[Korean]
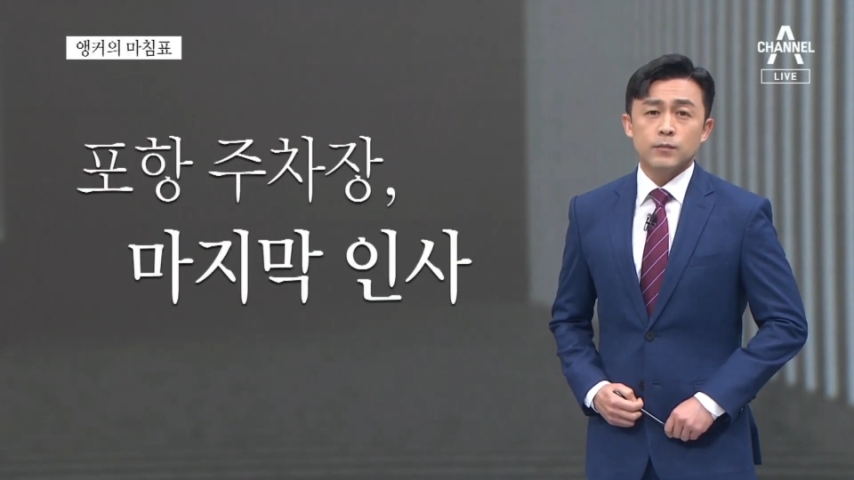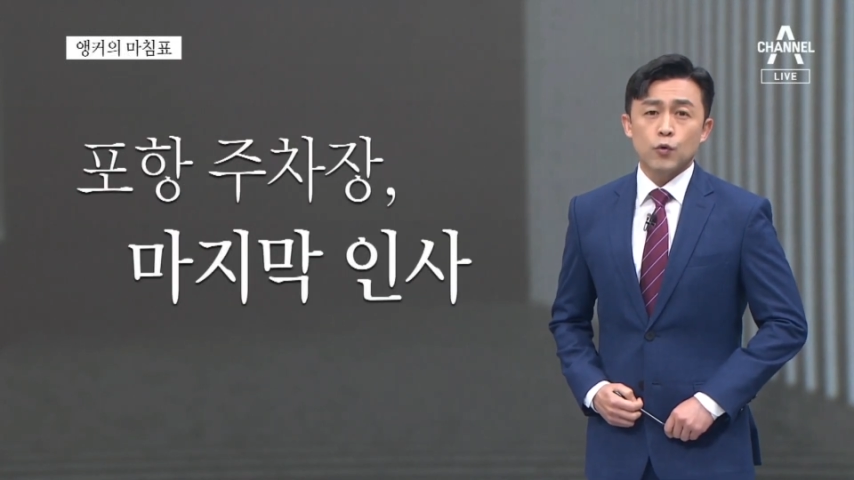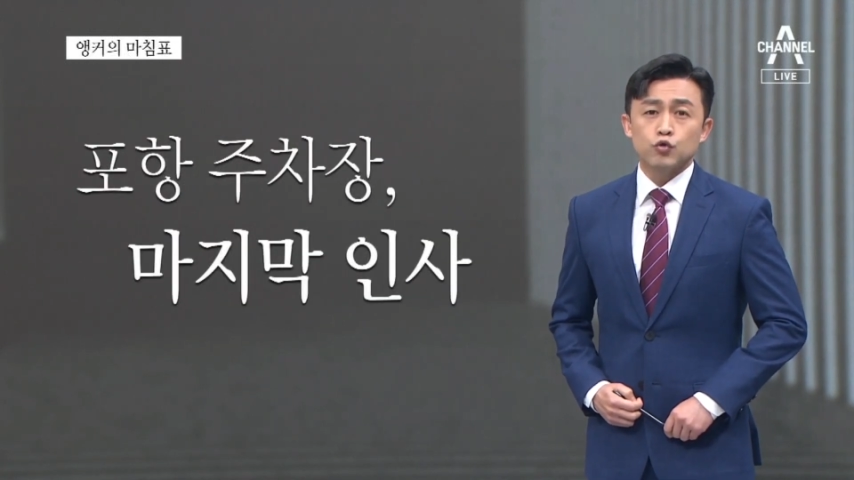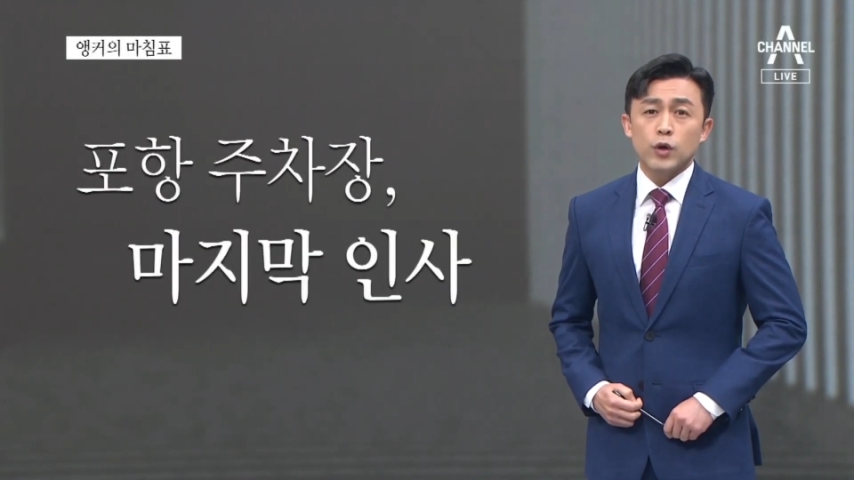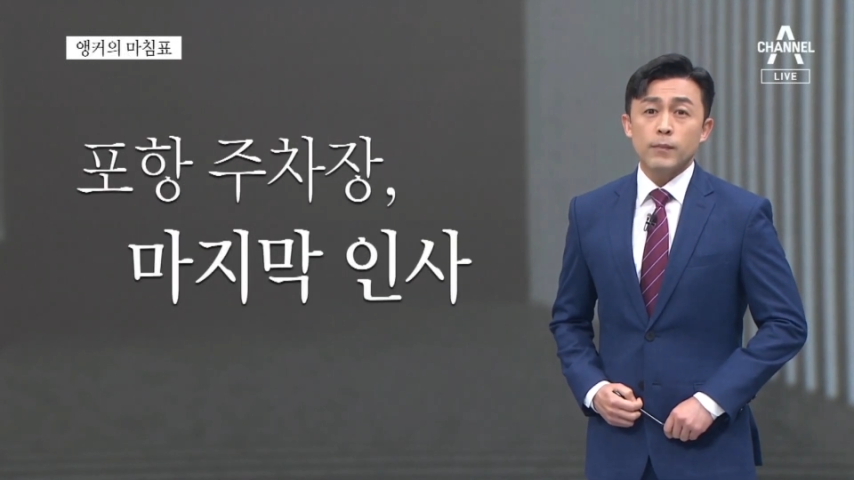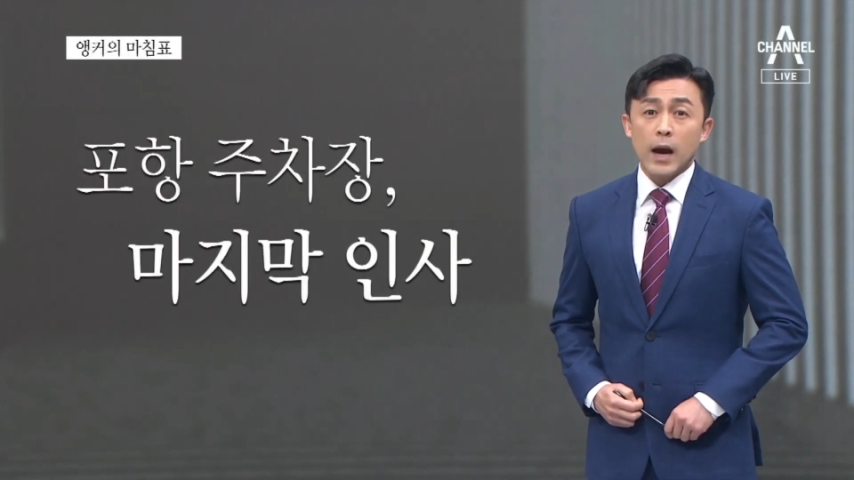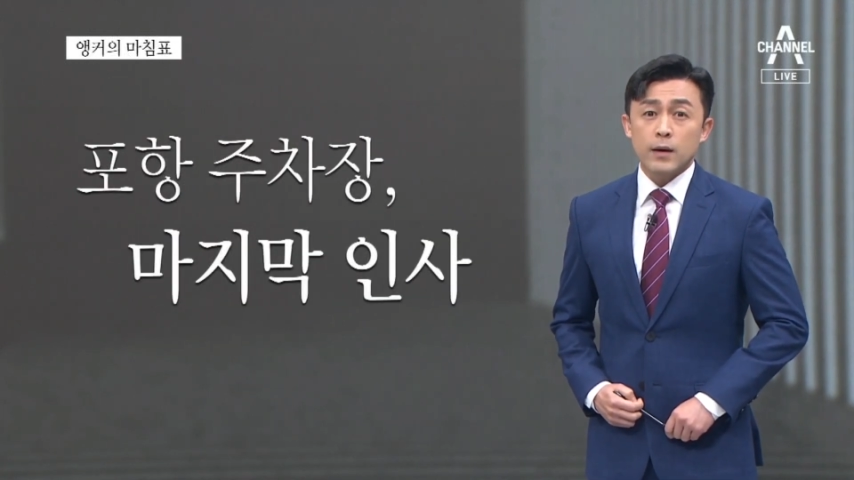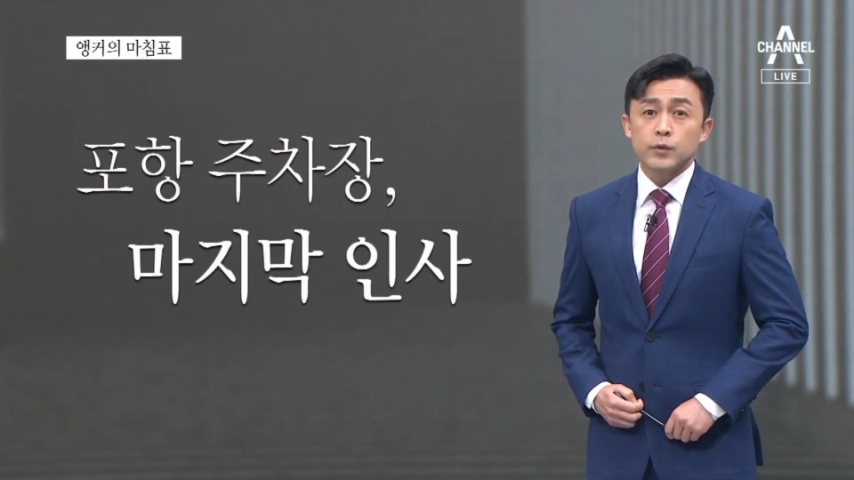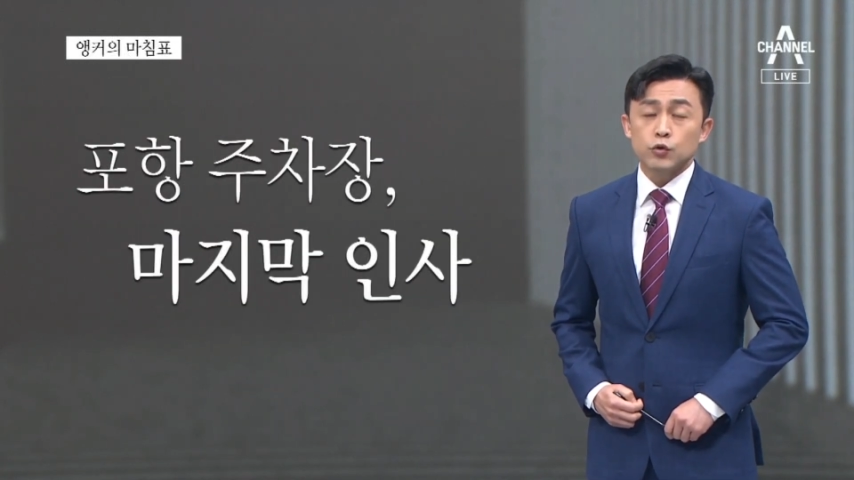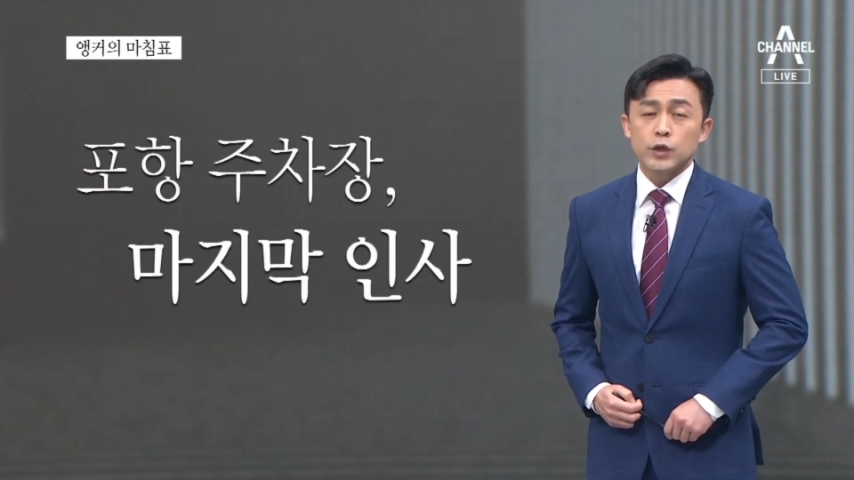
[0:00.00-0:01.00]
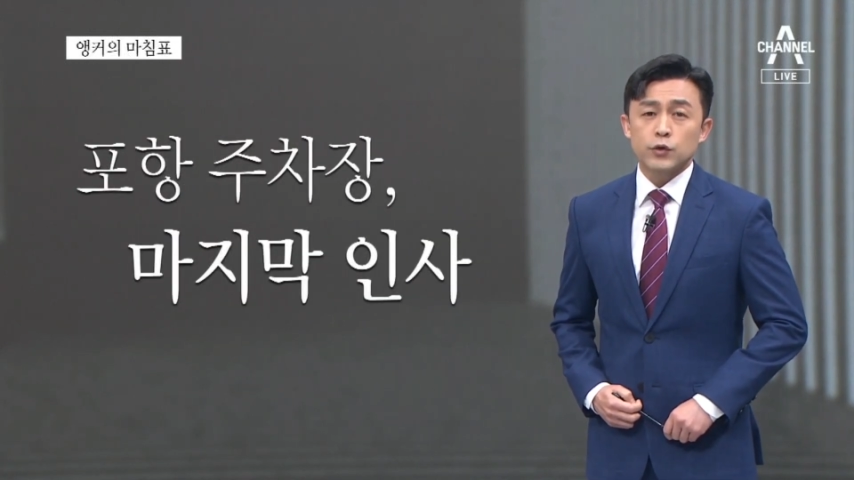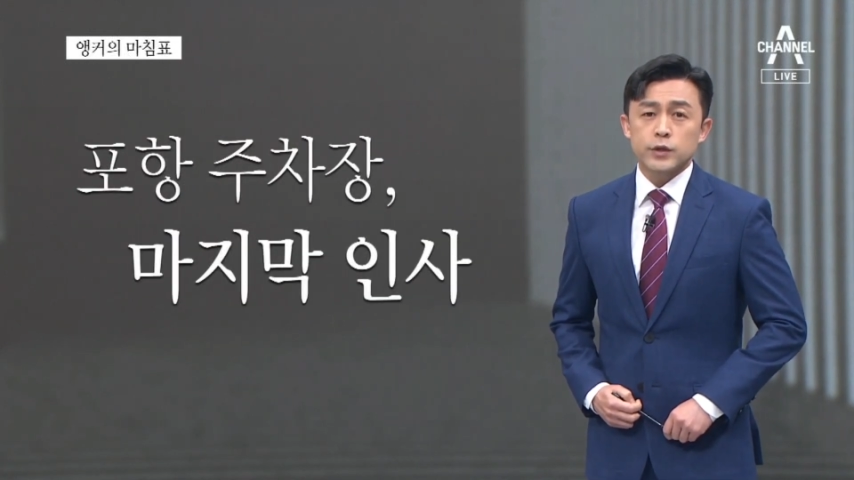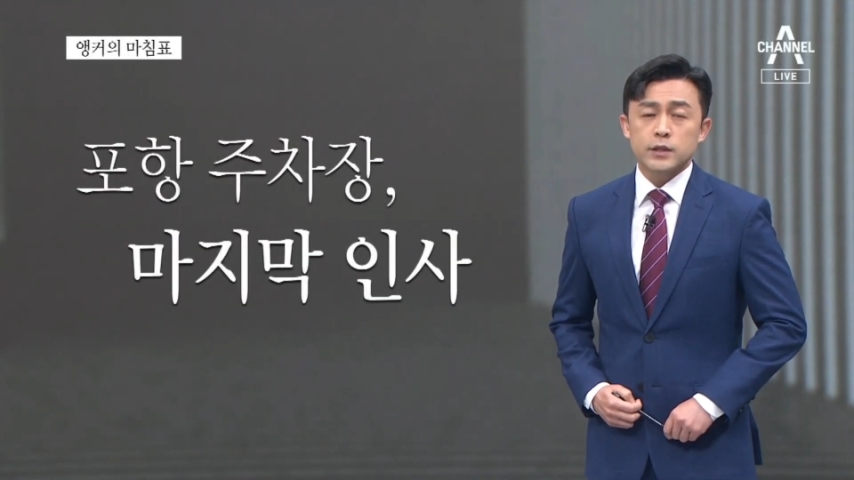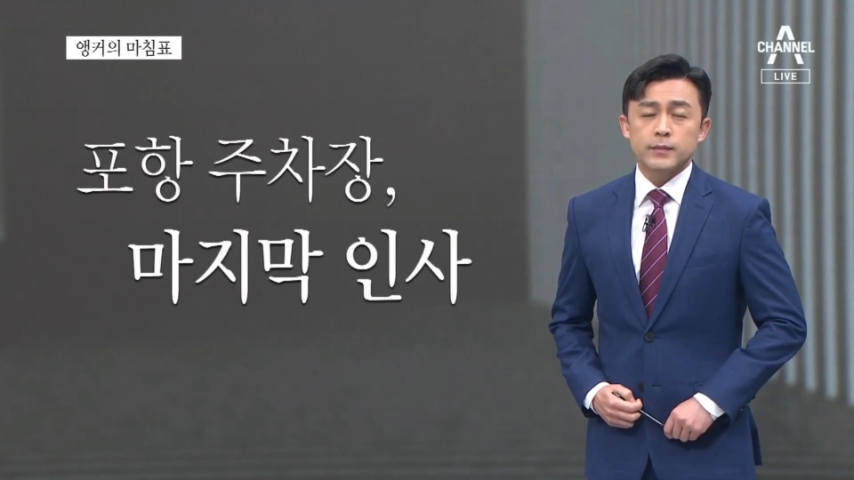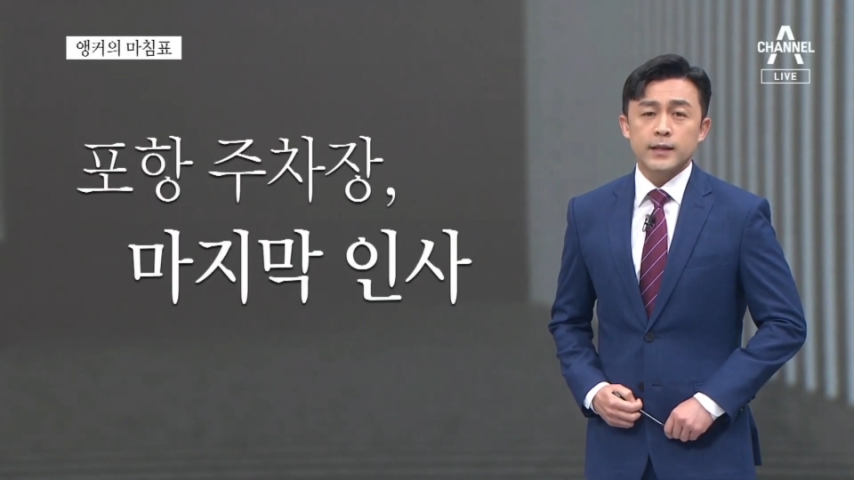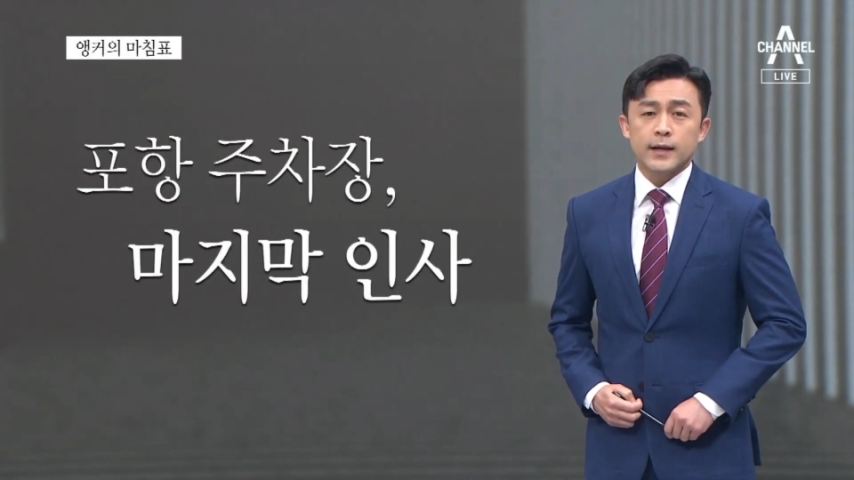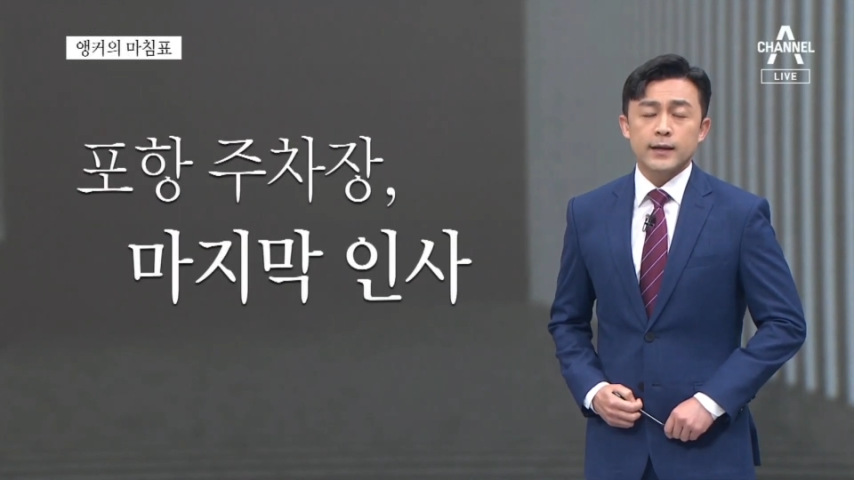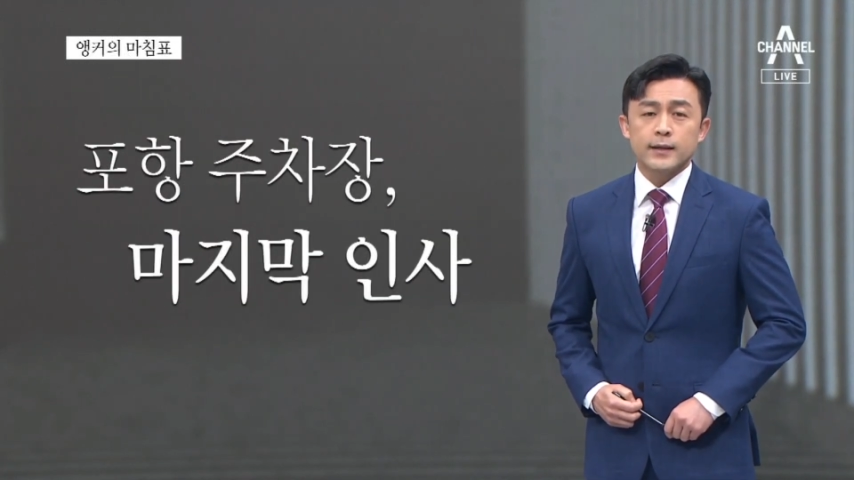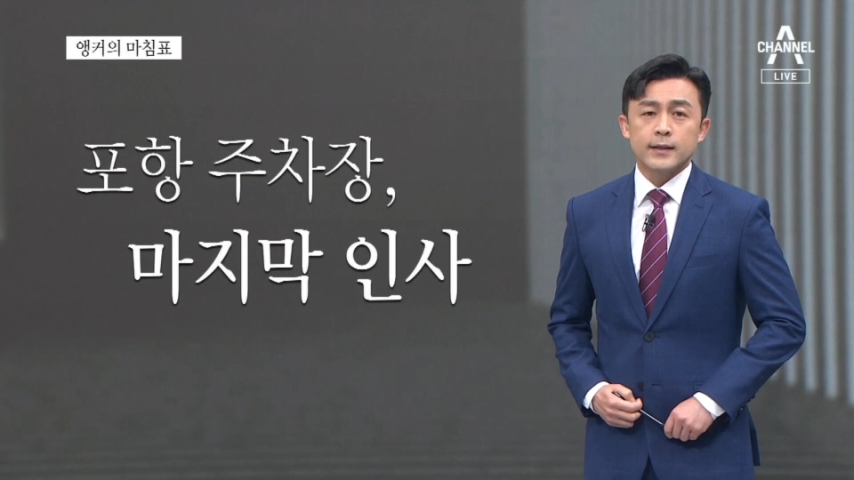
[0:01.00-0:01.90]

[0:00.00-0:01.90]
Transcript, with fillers: 모두의 마음을 울리고 있습니다.